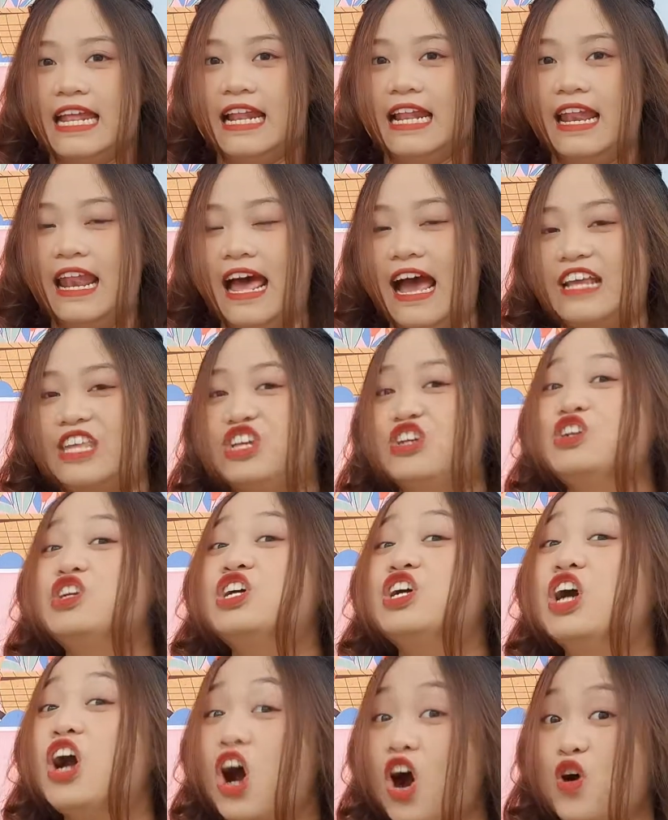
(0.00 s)
là chữ
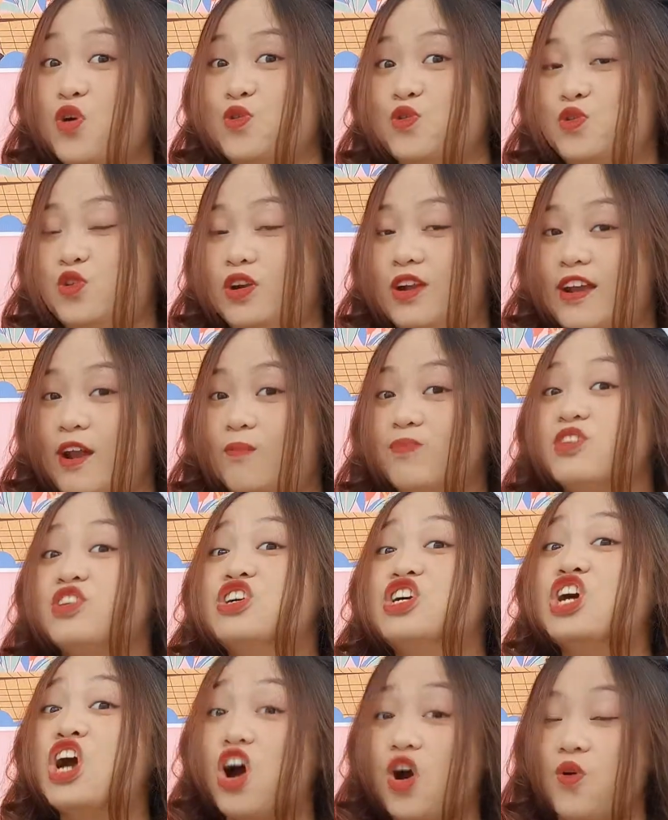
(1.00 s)
go, là động
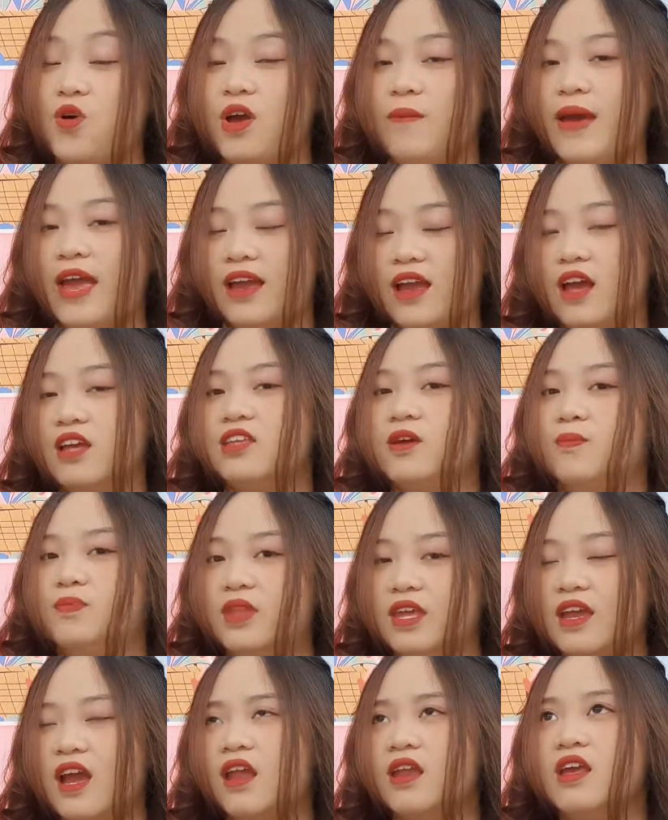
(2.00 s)
từ go các bạn ha trong
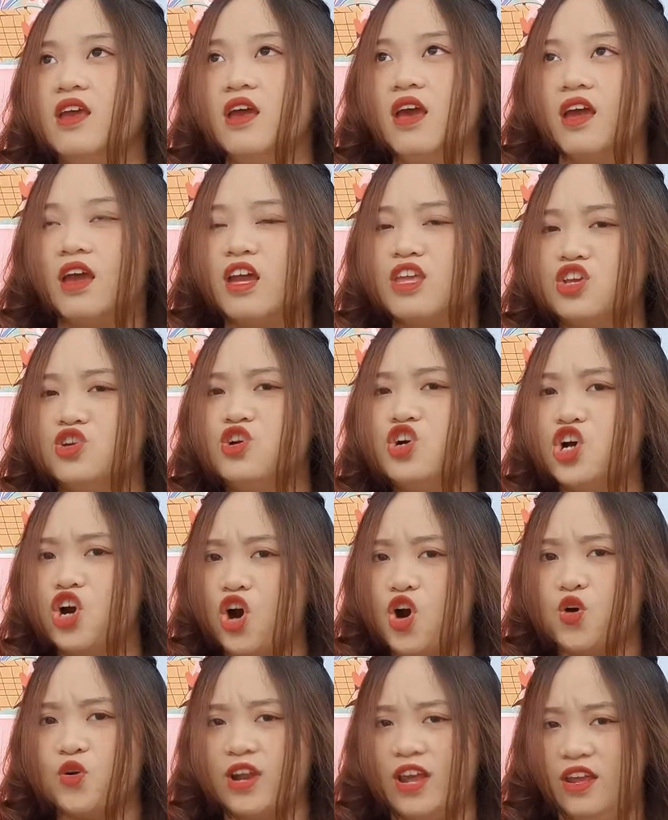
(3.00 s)
tiếng Anh. Thì cái chữ
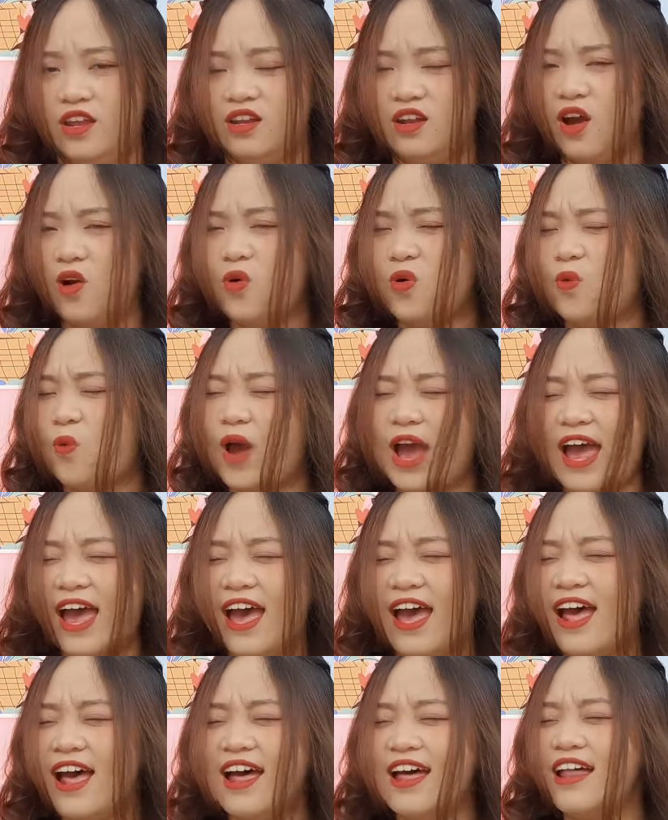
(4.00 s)
go này nó quá
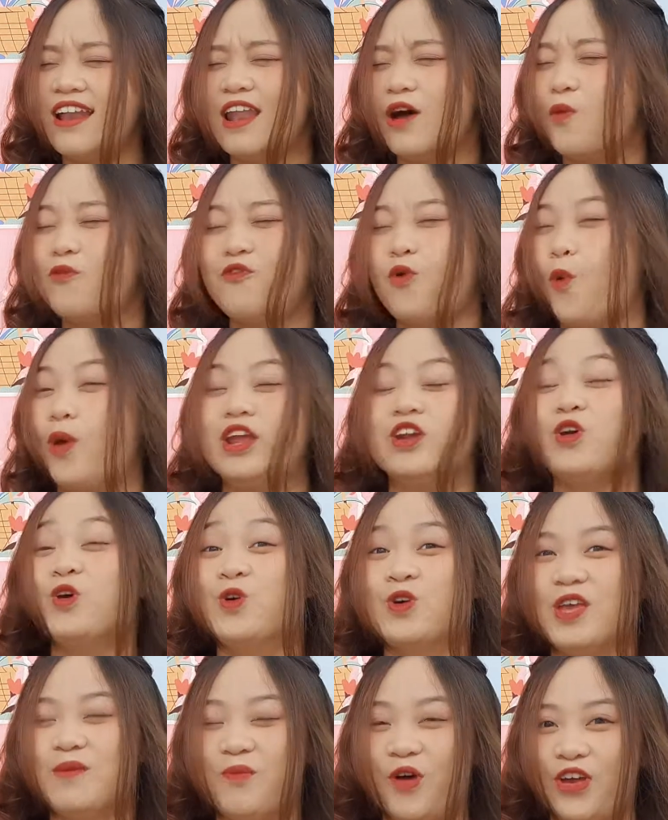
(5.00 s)
là quen
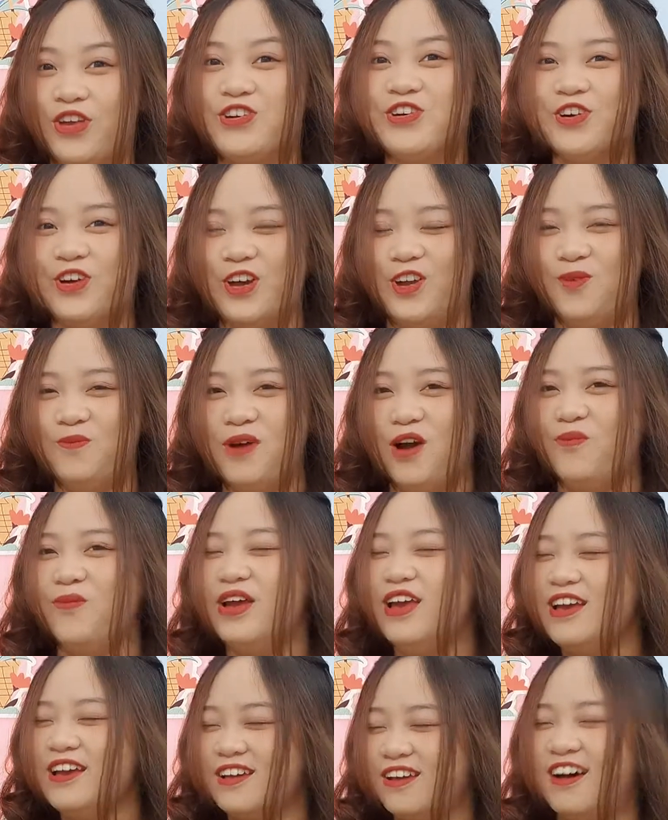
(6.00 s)
thuộc với mọi người đúng không?
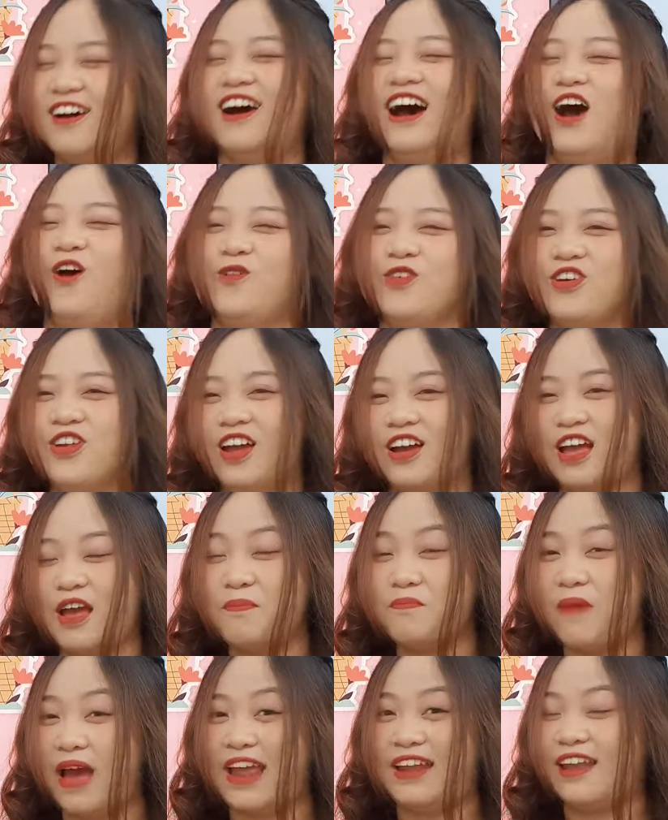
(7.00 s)
Hầu như là
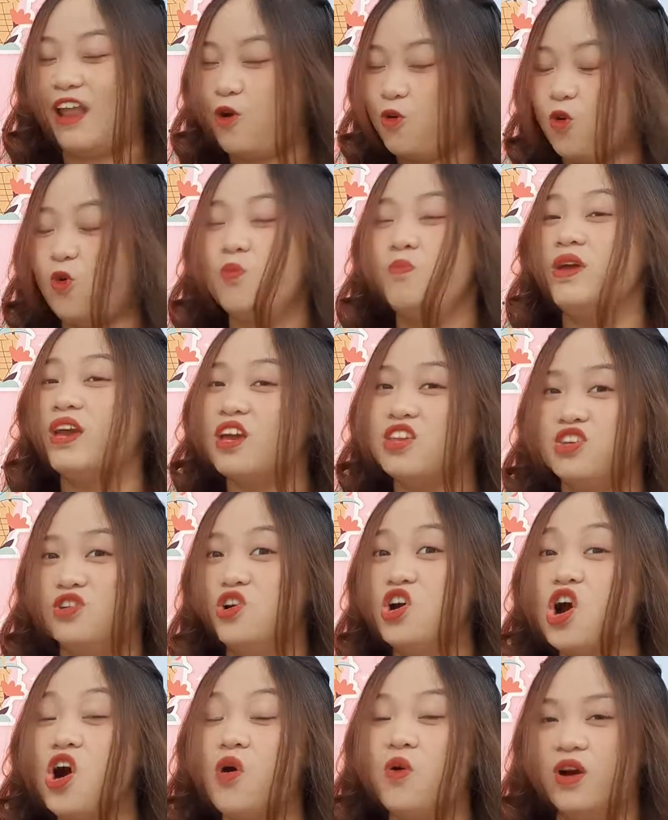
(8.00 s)
các bạn nào cũng biết cái chữ
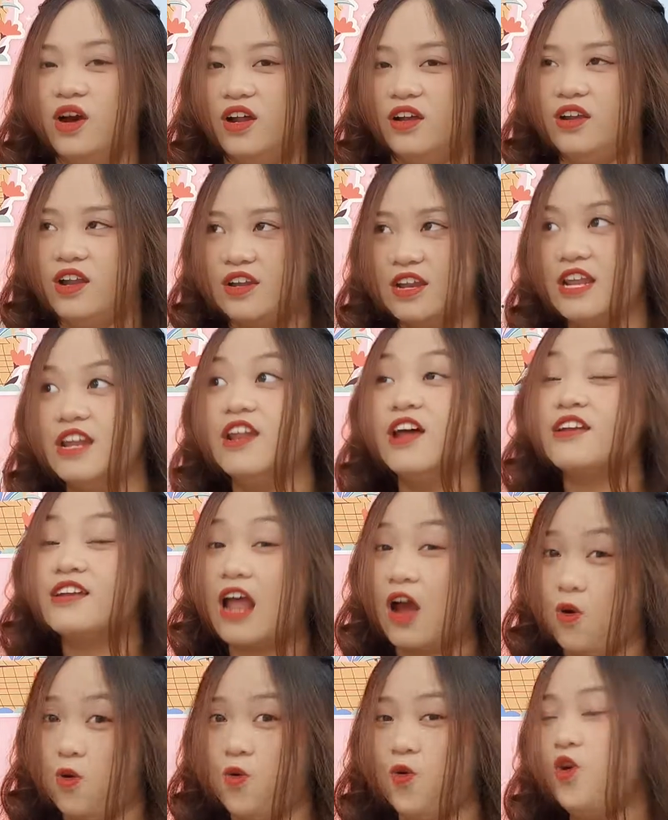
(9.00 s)
go hết, là đi đến
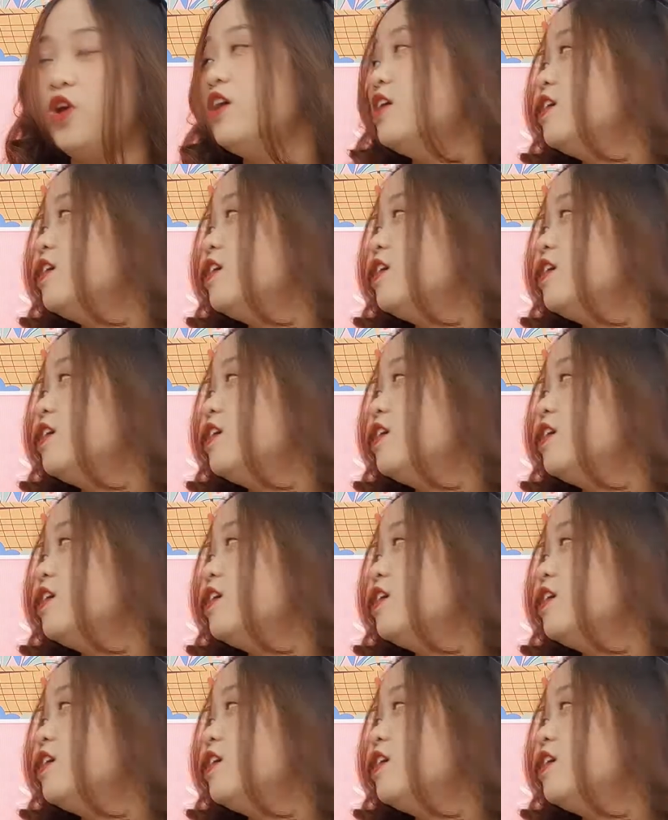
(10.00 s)
đâu.